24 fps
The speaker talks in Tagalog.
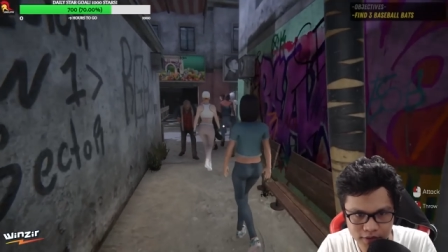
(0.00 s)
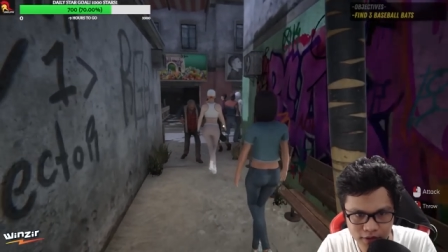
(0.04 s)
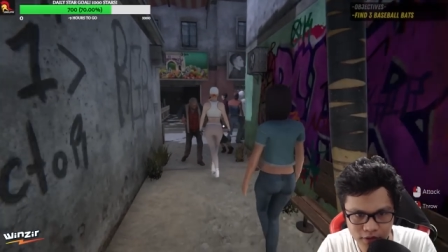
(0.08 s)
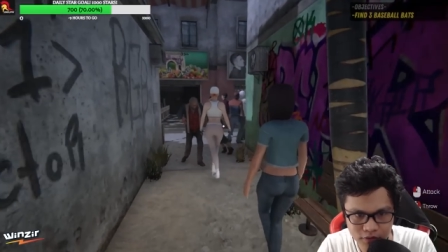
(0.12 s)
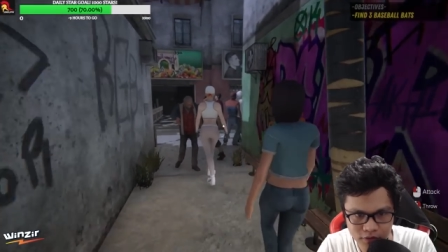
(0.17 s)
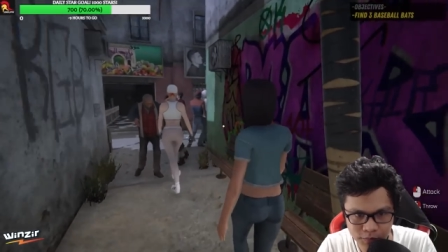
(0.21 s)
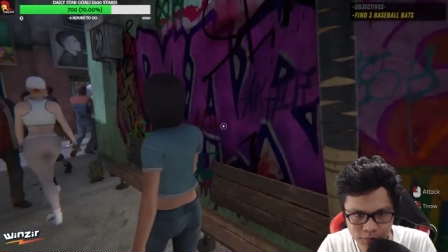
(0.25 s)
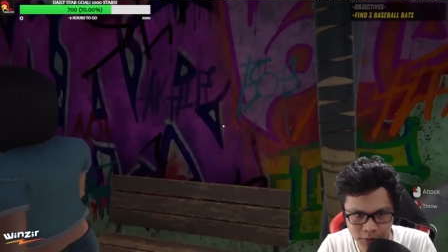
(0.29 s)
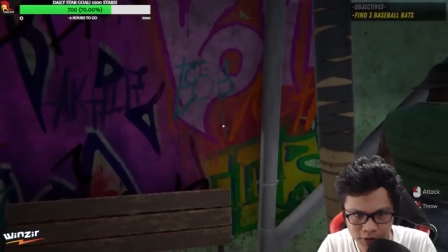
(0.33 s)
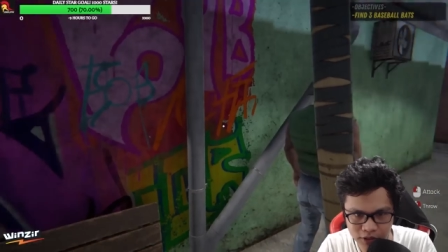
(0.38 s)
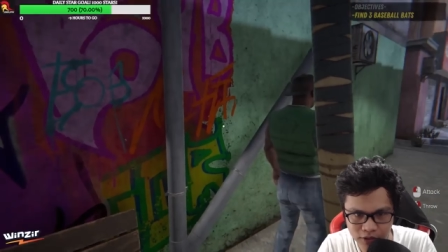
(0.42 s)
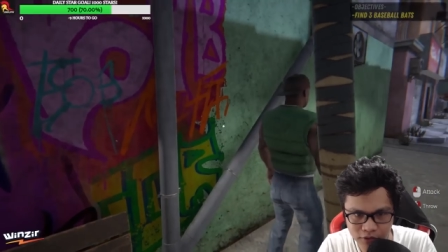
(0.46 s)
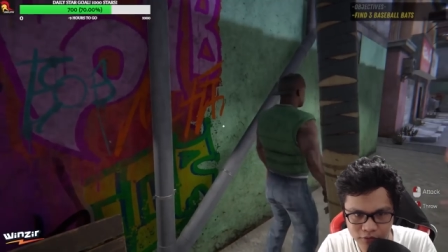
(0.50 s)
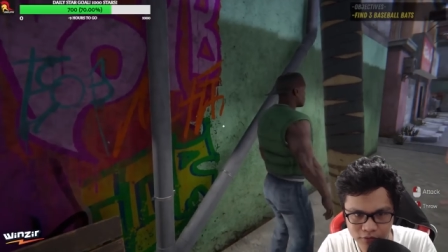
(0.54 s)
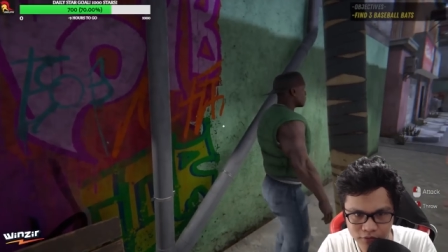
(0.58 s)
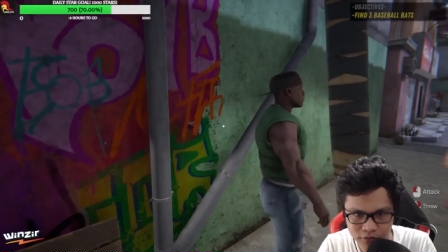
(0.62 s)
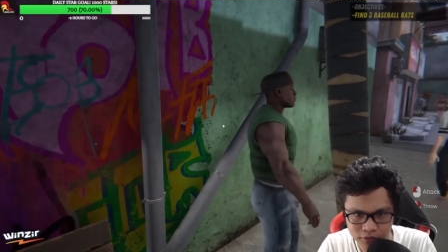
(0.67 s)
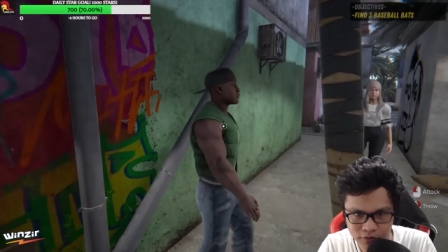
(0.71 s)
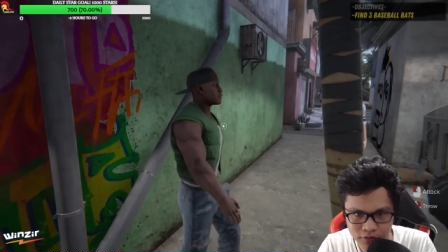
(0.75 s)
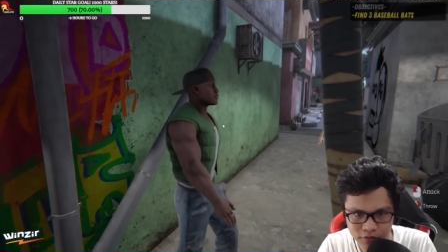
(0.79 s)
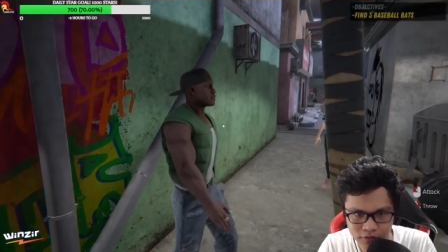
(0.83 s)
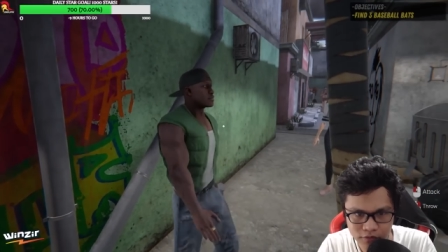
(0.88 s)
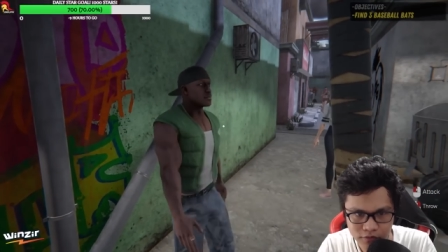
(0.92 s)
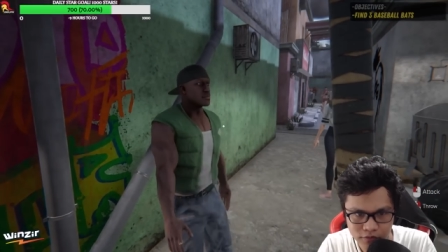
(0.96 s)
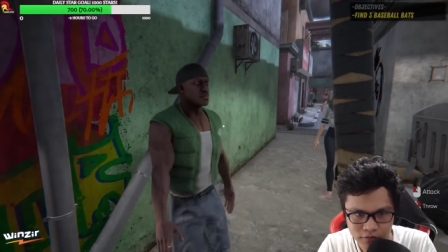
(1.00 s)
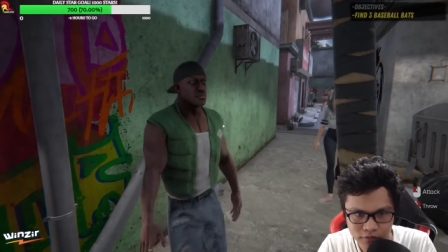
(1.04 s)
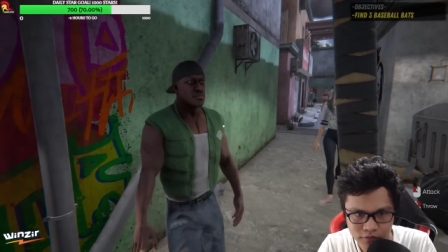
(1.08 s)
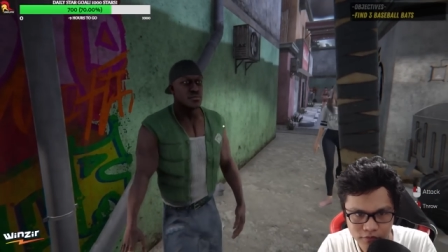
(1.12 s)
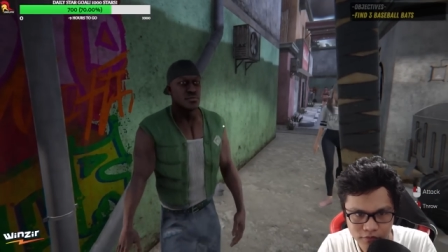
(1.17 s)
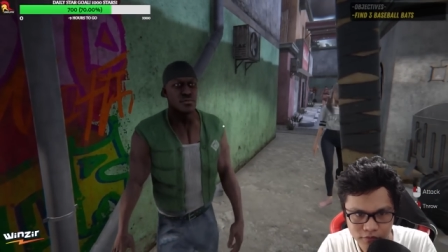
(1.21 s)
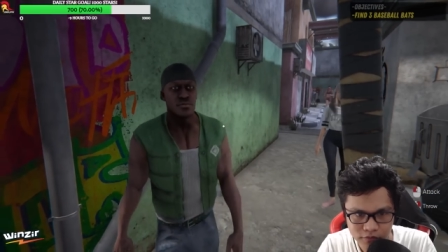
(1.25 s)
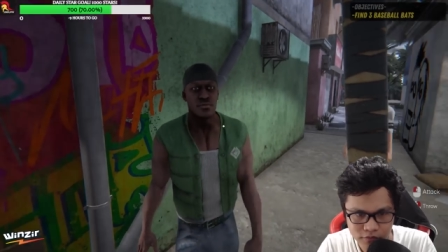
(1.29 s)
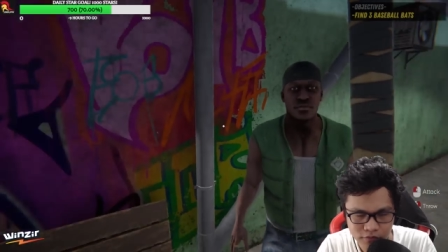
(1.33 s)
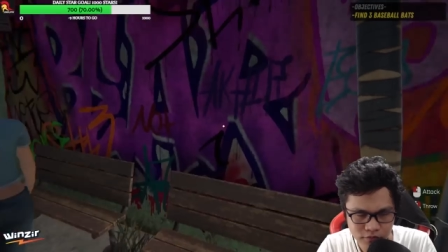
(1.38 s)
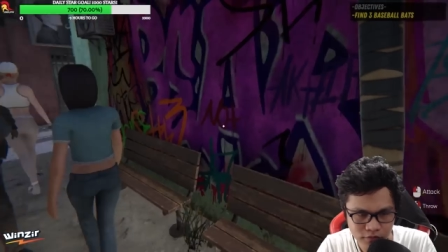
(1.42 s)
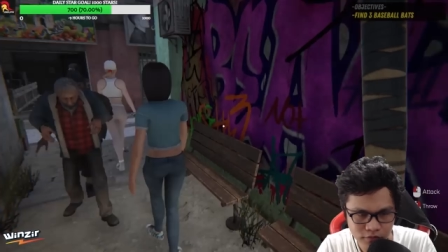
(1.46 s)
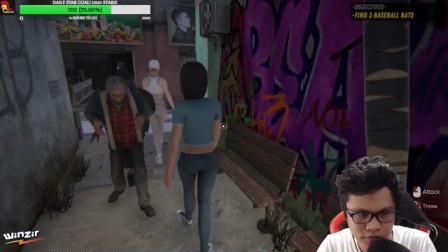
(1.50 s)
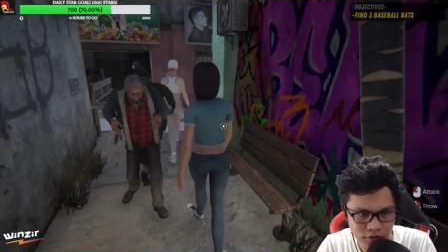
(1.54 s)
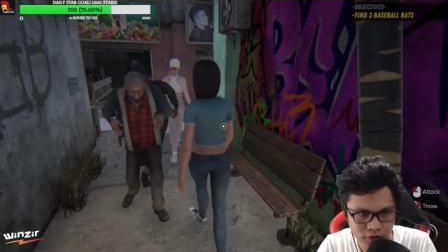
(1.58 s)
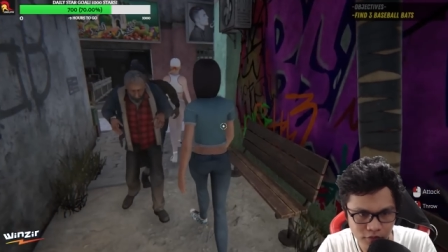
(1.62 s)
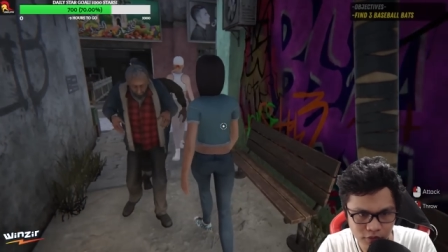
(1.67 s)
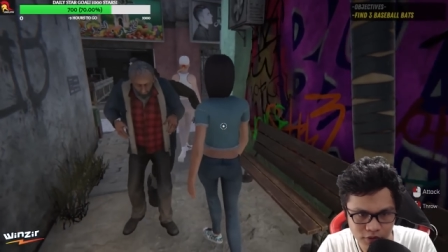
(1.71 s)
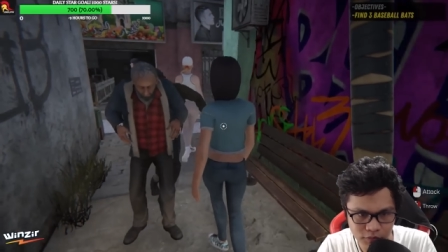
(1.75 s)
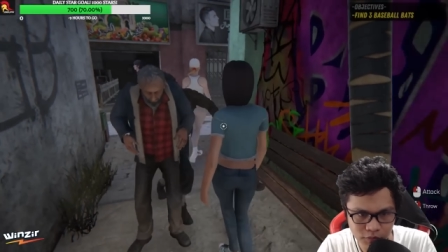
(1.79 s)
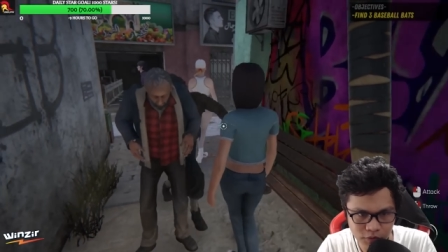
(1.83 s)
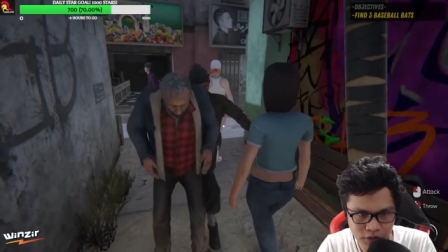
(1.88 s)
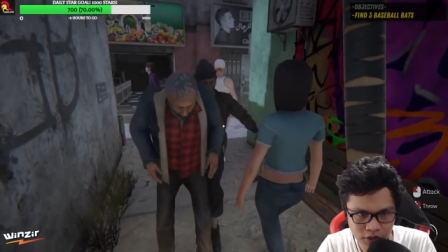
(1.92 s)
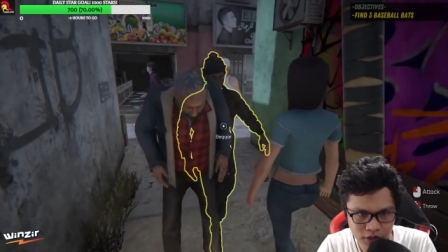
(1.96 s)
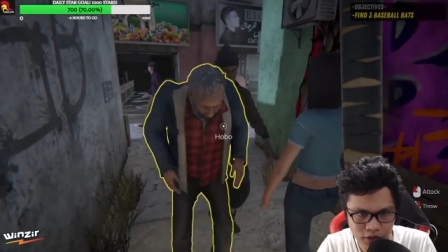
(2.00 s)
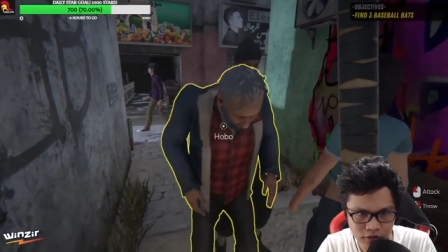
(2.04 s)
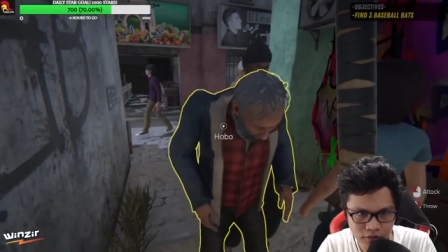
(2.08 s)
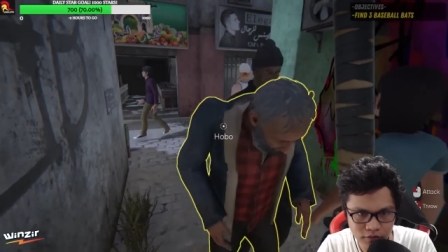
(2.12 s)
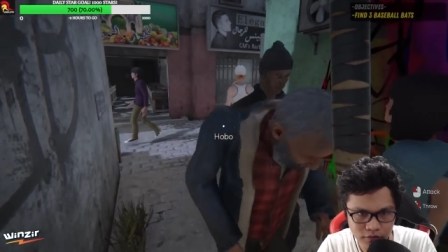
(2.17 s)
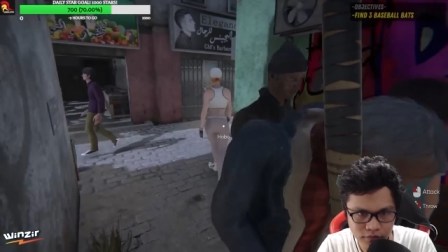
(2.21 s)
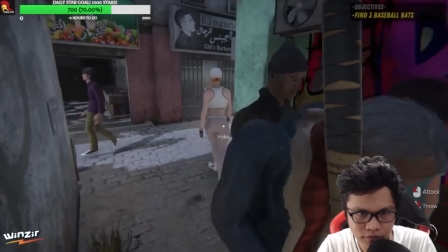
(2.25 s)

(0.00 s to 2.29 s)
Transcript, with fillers: karos panahon. Oh! Gawas mo kalit.